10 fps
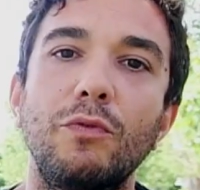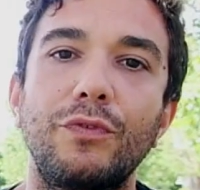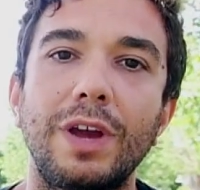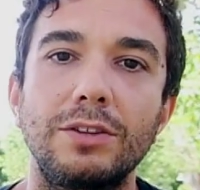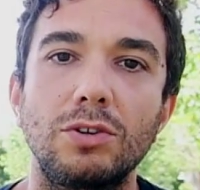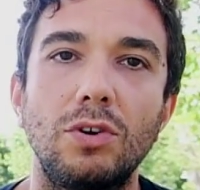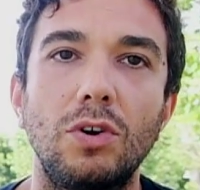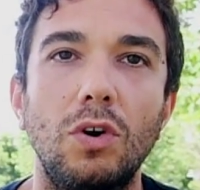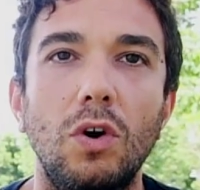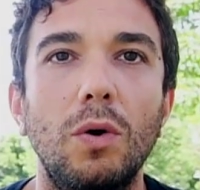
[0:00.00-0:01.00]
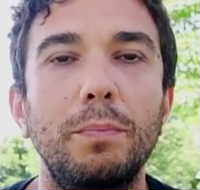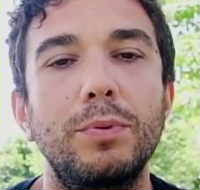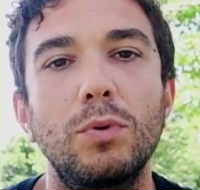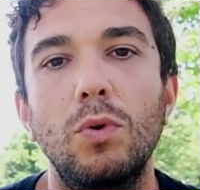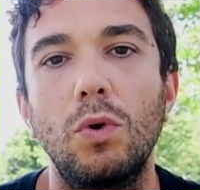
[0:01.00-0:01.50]
un fiato
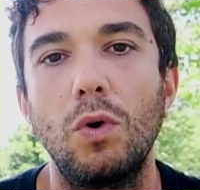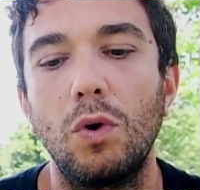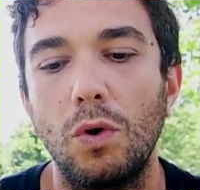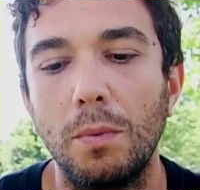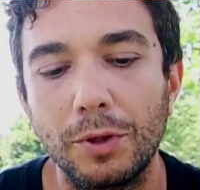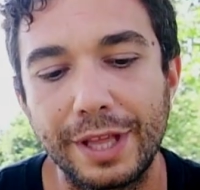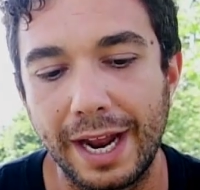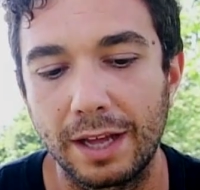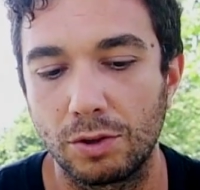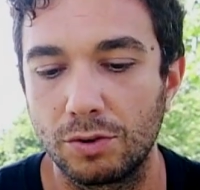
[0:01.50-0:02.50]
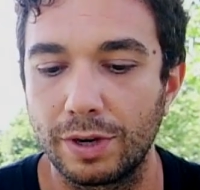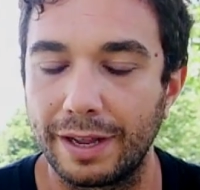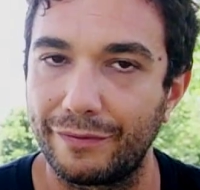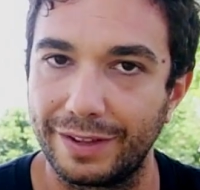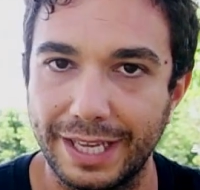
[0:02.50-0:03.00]
più moderato, non
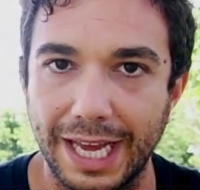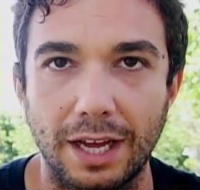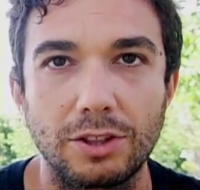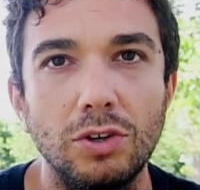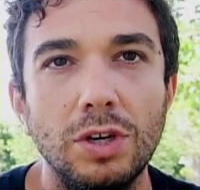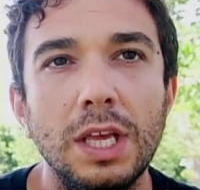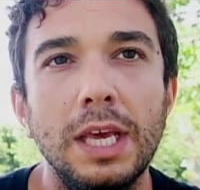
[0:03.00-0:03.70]
affaticato.